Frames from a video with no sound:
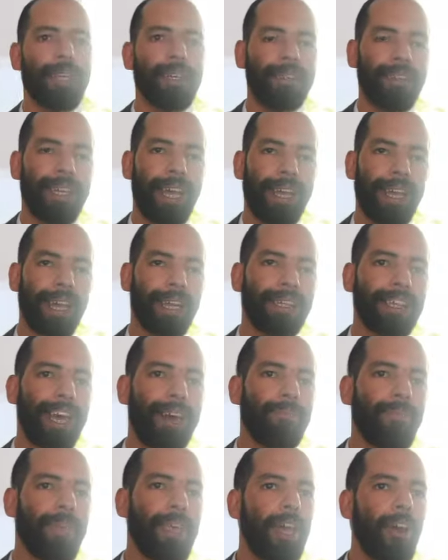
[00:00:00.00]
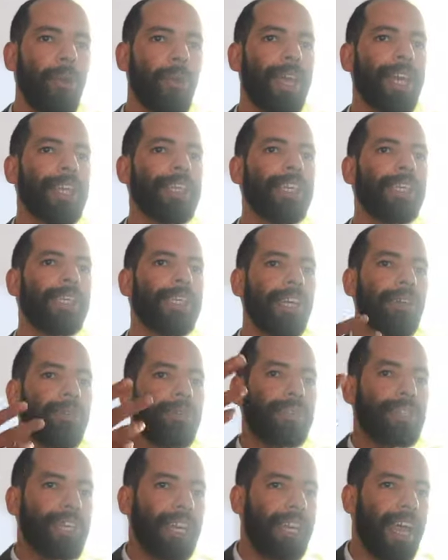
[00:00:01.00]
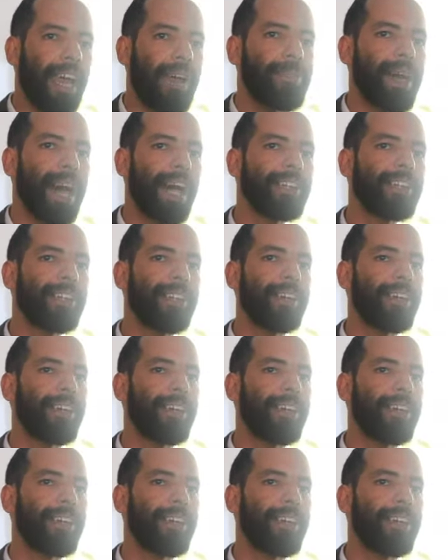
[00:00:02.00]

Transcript: ديال الاحكام ولكن كيوصل لابعد